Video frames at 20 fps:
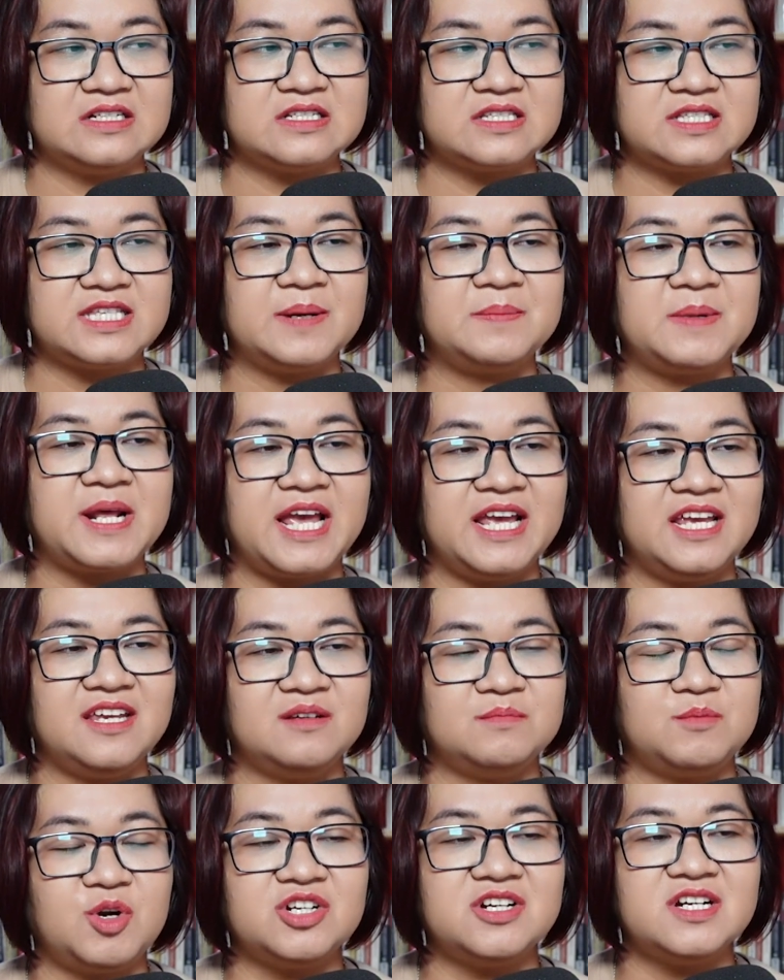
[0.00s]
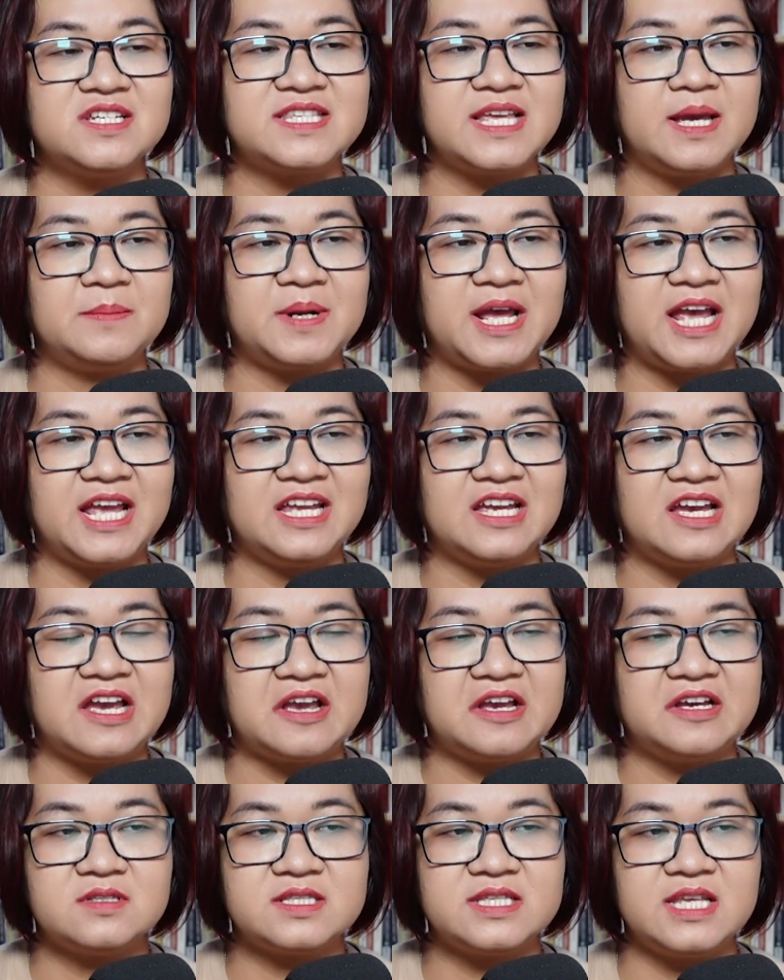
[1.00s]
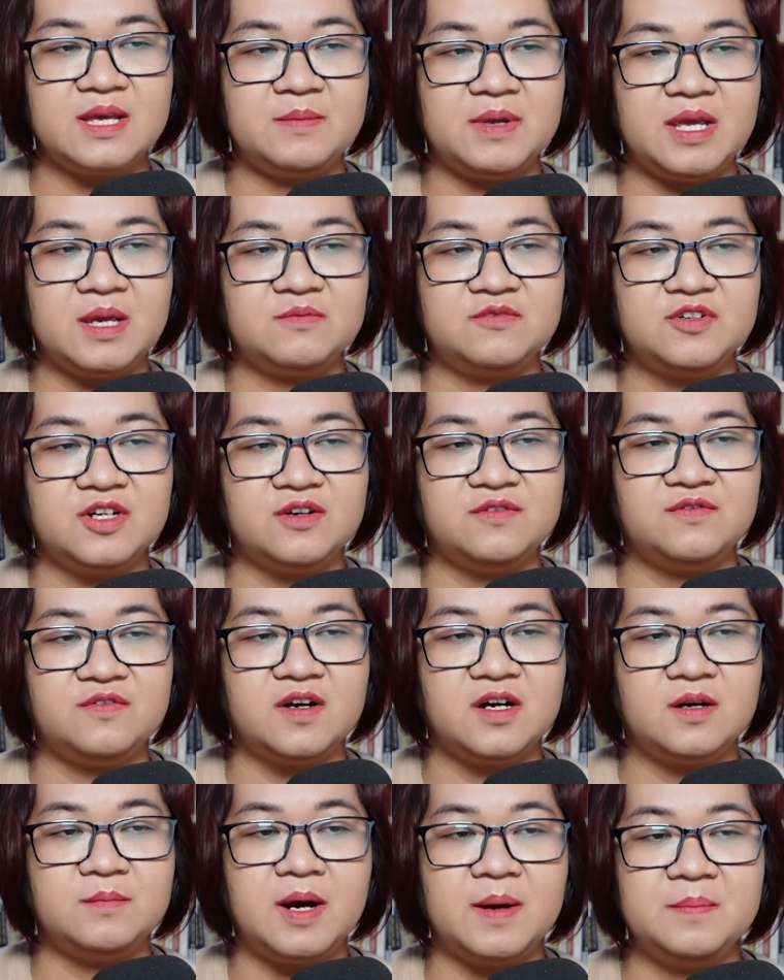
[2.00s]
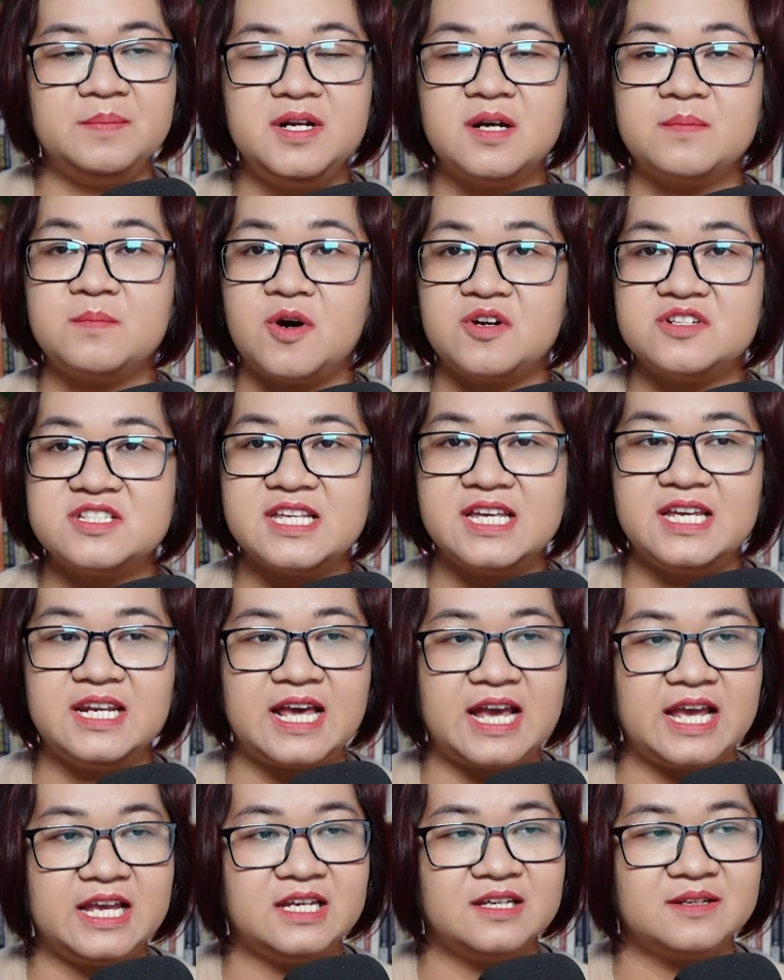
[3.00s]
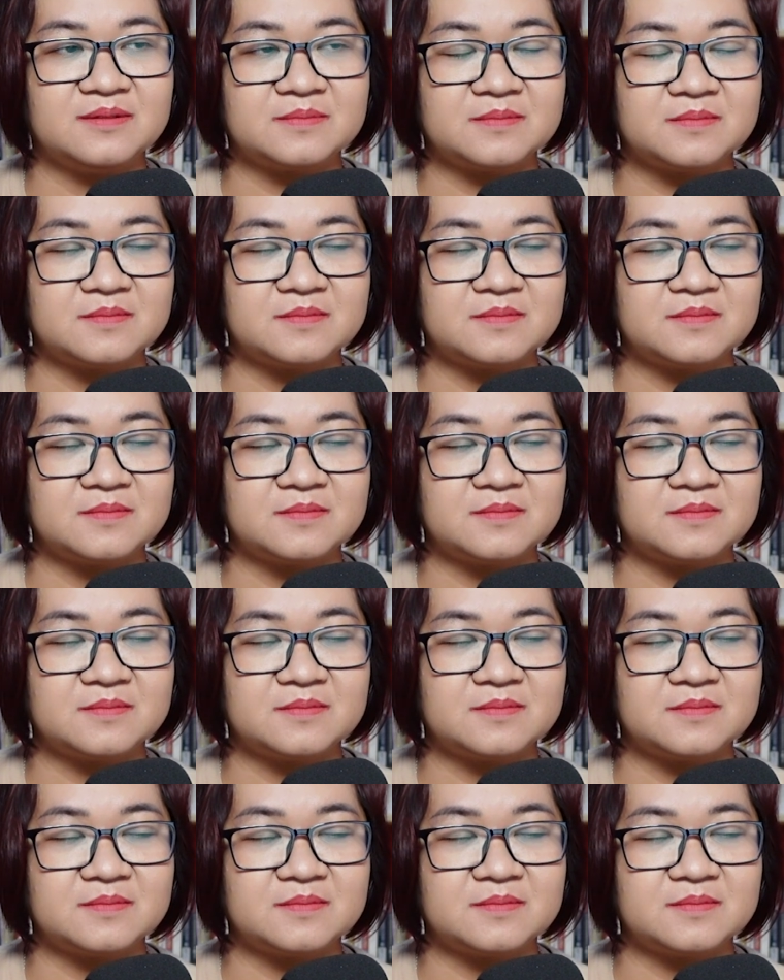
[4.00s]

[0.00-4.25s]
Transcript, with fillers: Xem này, mọi người xem này, xem em vừa vớ bẫm được món gì này.